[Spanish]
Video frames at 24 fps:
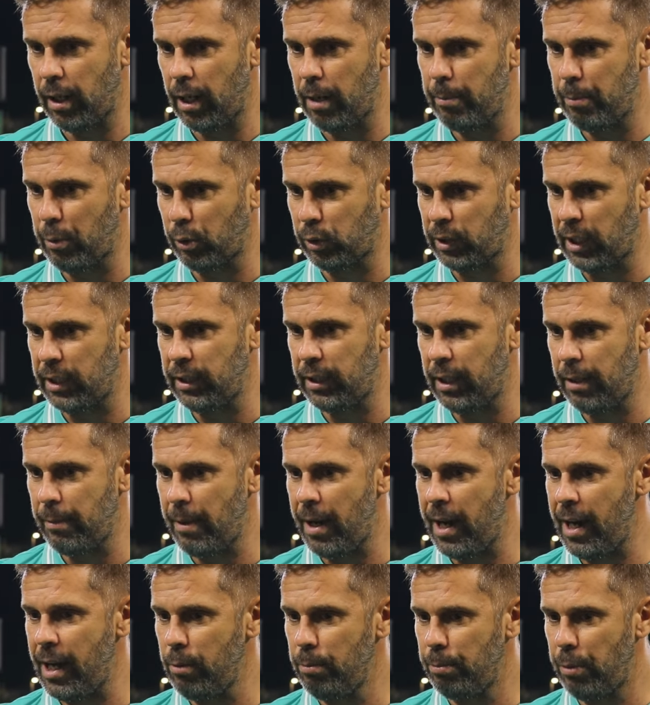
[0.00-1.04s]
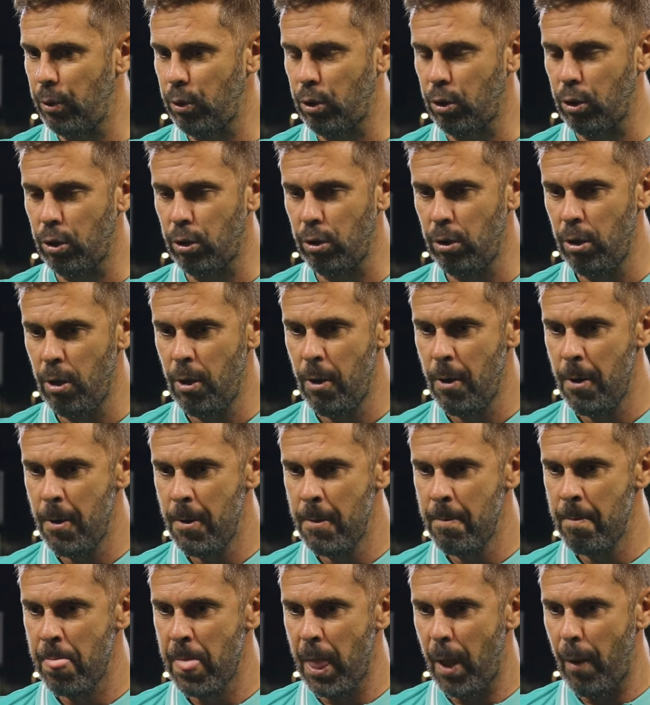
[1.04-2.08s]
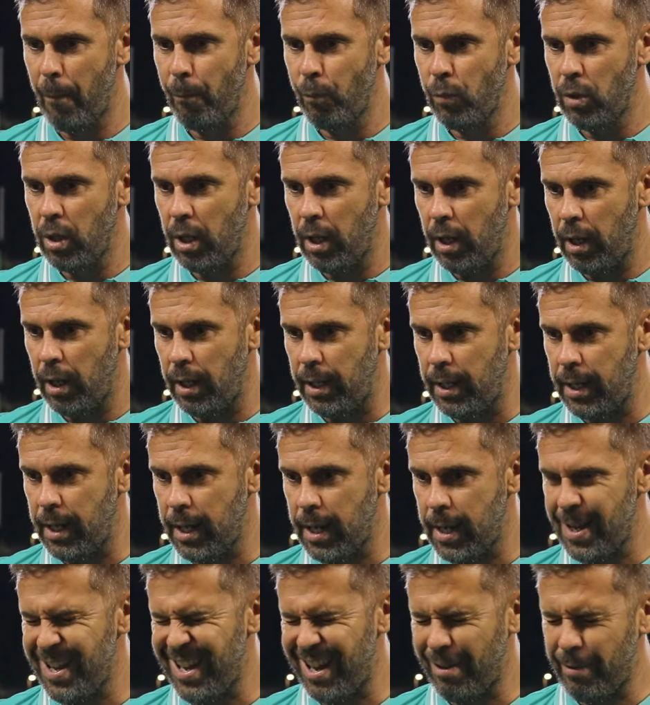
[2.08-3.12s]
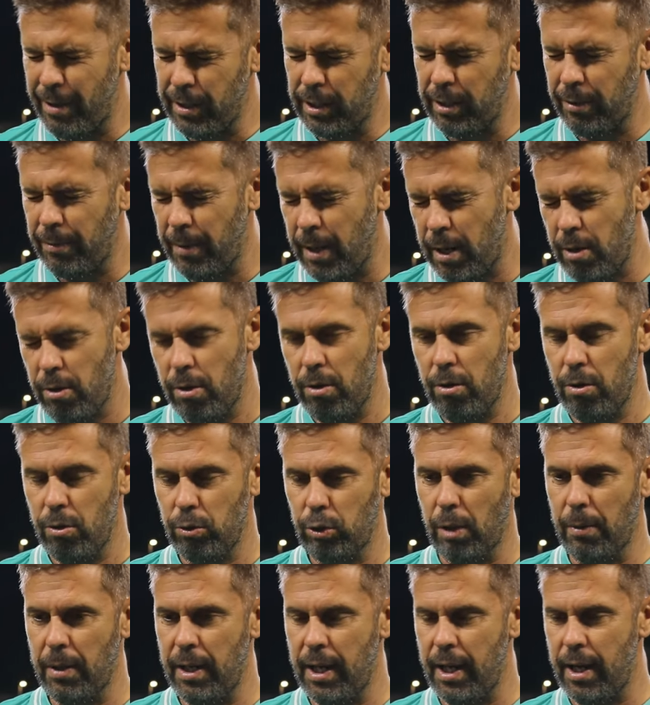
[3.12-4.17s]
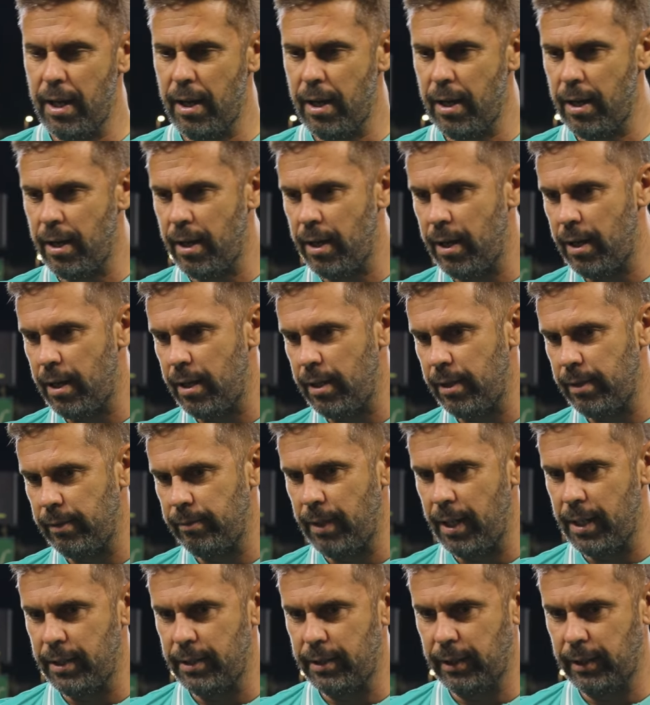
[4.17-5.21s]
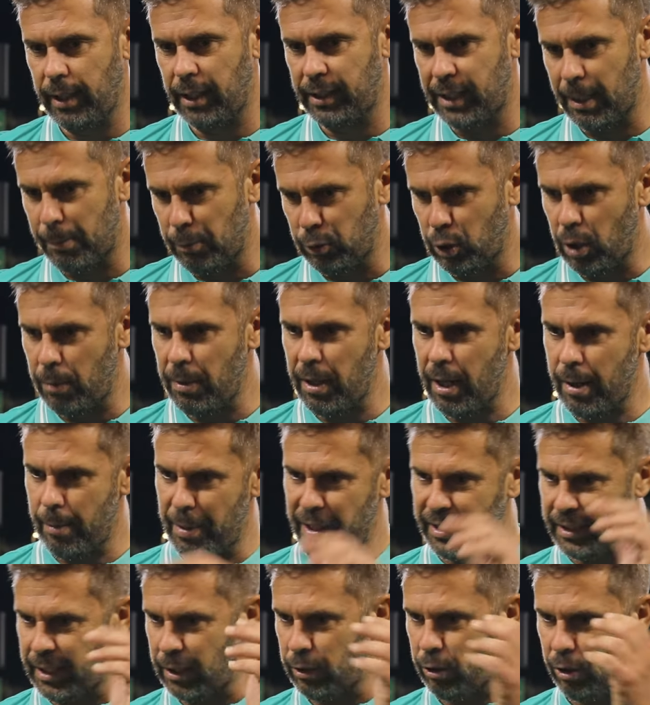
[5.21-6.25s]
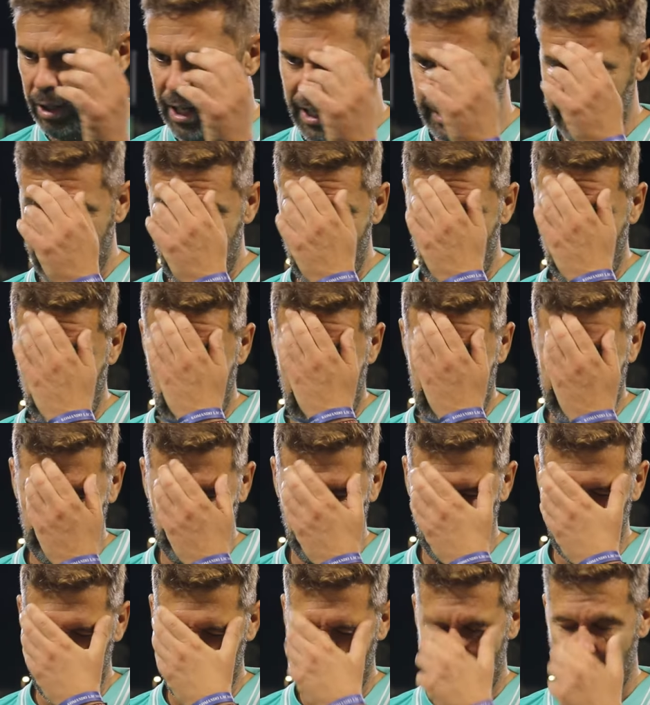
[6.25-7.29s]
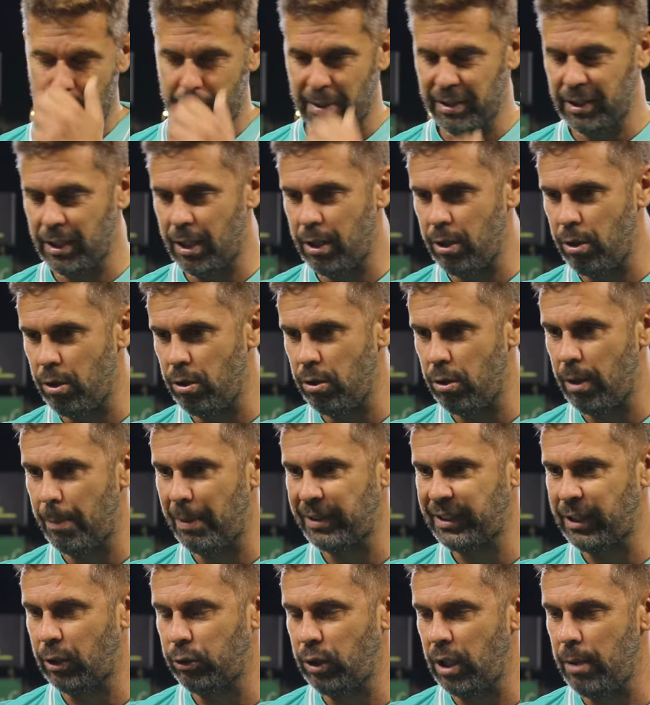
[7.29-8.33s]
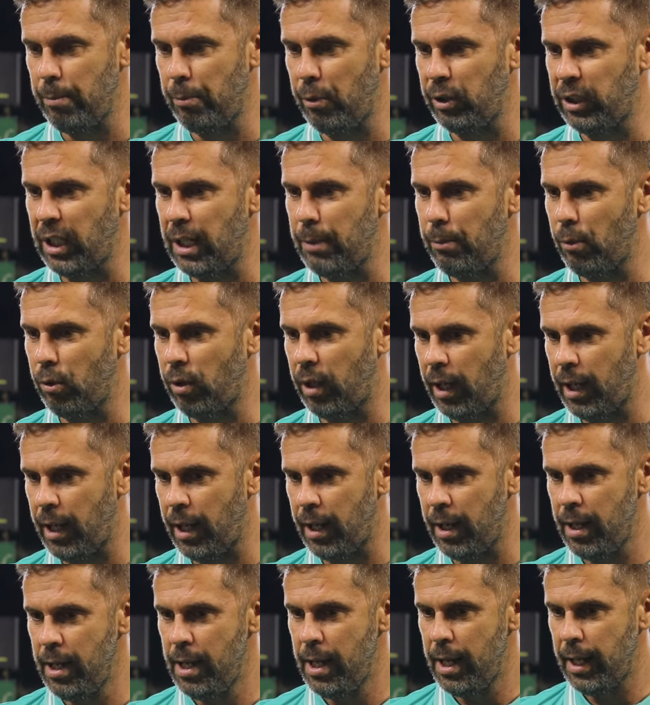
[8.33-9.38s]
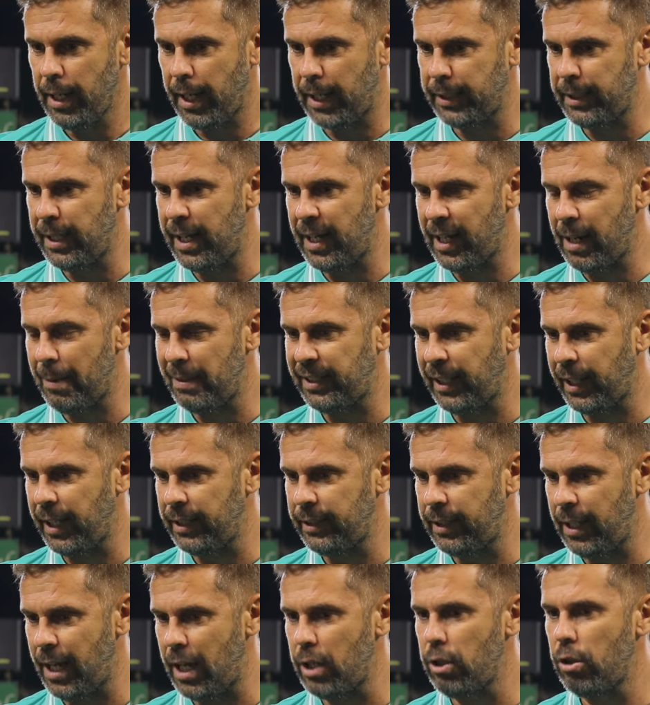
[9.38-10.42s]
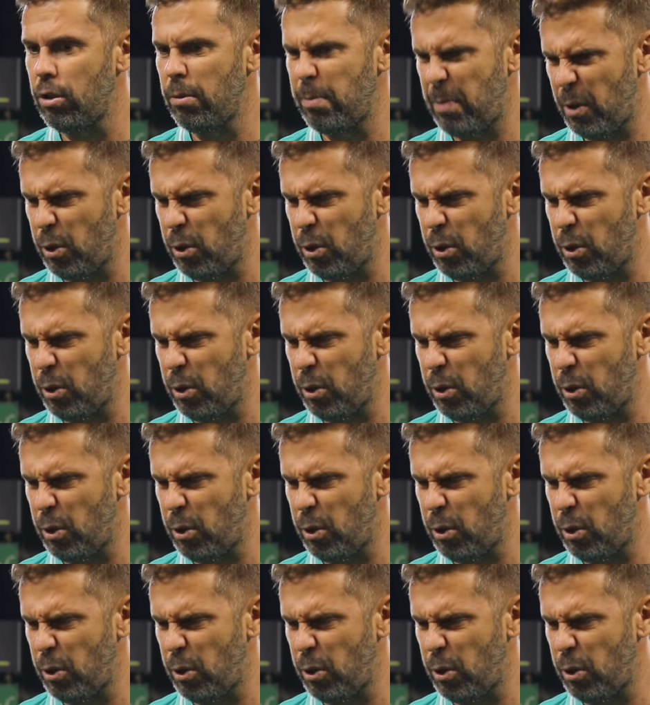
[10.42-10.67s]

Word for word: Es importante bajarle un poco eh, a veces veo todavía que estamos todavía pensando en el ascenso. El ascenso ya ha pasado, ha pasado tiempo y tenemos que, que tener la cabeza en este año.